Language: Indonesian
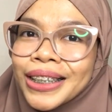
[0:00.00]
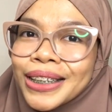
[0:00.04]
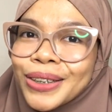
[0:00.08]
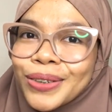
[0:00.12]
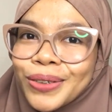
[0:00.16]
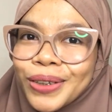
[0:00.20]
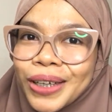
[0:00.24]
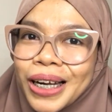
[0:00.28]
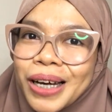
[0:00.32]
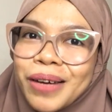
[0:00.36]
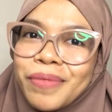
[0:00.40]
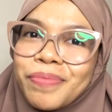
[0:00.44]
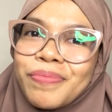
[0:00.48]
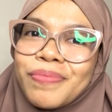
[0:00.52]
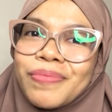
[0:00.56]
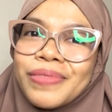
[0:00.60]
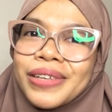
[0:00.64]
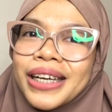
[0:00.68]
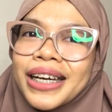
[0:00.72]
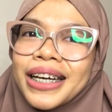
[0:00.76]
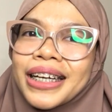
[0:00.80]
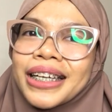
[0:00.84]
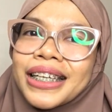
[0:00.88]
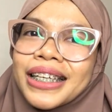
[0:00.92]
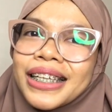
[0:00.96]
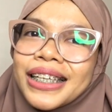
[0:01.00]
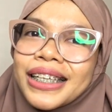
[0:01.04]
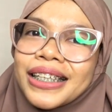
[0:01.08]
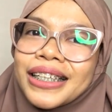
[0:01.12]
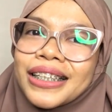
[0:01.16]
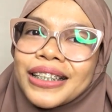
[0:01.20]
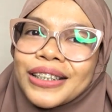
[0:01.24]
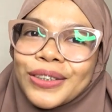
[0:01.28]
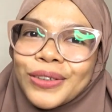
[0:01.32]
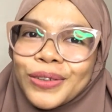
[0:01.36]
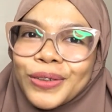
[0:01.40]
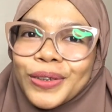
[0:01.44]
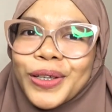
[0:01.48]
sulap jadi
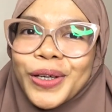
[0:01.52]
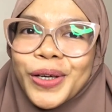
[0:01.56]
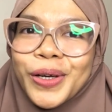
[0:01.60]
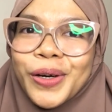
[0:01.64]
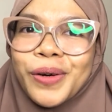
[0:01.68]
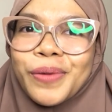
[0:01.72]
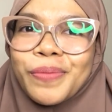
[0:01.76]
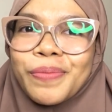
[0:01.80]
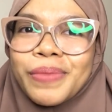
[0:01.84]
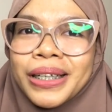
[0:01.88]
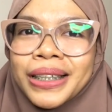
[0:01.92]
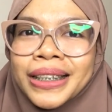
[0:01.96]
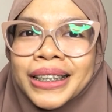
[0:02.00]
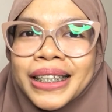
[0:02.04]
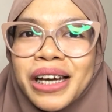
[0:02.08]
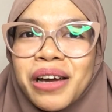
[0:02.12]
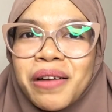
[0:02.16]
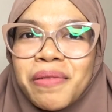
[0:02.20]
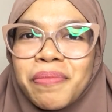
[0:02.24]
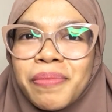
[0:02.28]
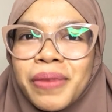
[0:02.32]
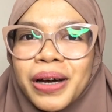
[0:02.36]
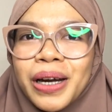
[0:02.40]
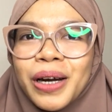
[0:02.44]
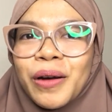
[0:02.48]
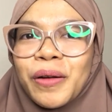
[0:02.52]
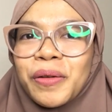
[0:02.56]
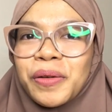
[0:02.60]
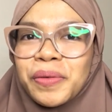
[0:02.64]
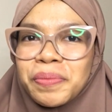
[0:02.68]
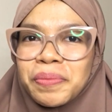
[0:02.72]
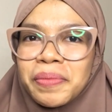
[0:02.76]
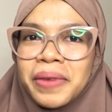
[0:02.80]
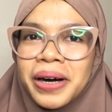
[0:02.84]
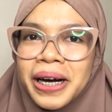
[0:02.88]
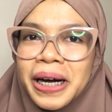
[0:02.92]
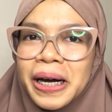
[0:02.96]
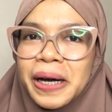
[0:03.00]
studio persiapan
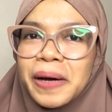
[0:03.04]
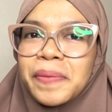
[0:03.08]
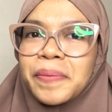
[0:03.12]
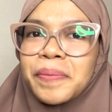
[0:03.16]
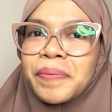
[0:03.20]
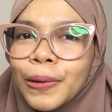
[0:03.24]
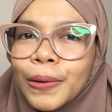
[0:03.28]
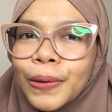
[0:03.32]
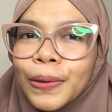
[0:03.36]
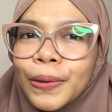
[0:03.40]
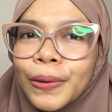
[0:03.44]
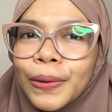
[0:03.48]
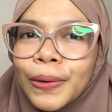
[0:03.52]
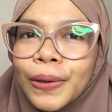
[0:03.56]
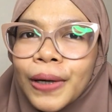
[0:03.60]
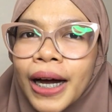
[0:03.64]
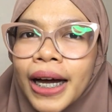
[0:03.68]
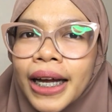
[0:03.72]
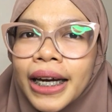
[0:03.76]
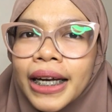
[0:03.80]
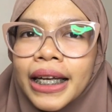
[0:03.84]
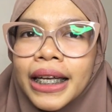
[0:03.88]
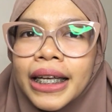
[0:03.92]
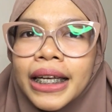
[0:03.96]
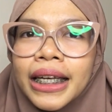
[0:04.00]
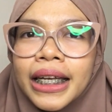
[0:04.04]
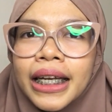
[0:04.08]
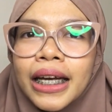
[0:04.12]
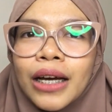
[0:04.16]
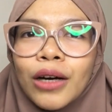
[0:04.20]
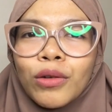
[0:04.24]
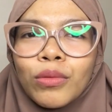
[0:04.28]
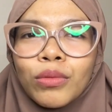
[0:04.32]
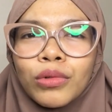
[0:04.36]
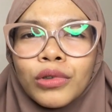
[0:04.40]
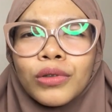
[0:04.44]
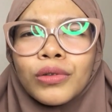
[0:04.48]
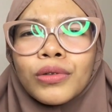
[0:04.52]
lomba untuk hari ini
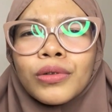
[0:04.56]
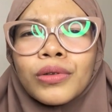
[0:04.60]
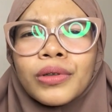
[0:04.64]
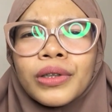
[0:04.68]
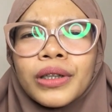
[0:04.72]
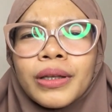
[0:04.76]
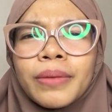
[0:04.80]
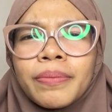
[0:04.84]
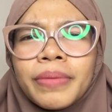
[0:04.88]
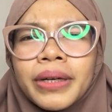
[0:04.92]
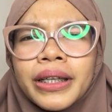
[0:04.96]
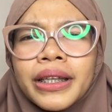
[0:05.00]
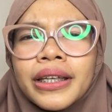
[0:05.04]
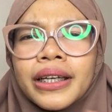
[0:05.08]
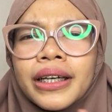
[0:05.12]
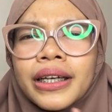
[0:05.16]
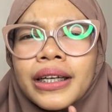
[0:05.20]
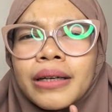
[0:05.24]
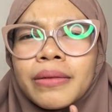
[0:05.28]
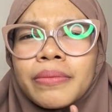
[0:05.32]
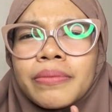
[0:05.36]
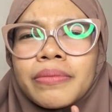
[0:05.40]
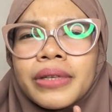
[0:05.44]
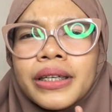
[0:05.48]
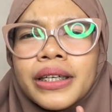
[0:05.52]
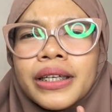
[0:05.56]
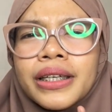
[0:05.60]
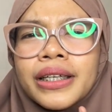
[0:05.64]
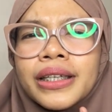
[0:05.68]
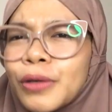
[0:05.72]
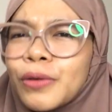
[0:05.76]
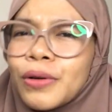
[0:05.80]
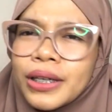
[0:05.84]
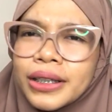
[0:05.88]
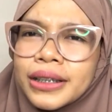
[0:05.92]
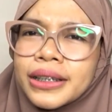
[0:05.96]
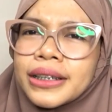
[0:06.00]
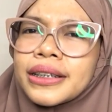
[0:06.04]
aku butuh tempat yang lebih
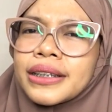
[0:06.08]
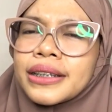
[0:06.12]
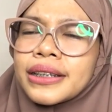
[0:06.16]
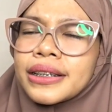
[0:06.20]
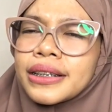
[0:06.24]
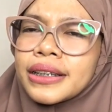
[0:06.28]
luas